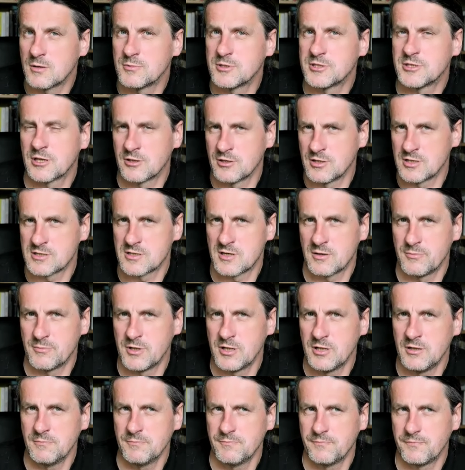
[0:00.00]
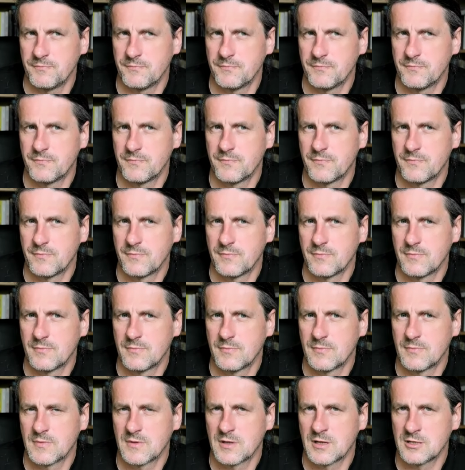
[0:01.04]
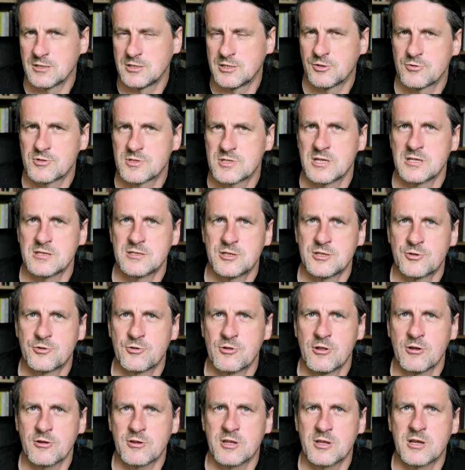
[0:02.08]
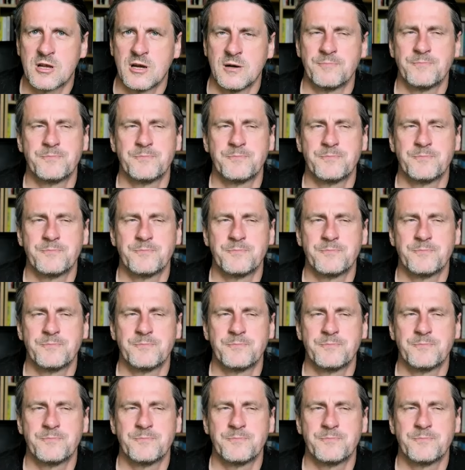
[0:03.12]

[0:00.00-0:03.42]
tego nie zrobili? Gdzie tu sens, gdzie tu logika?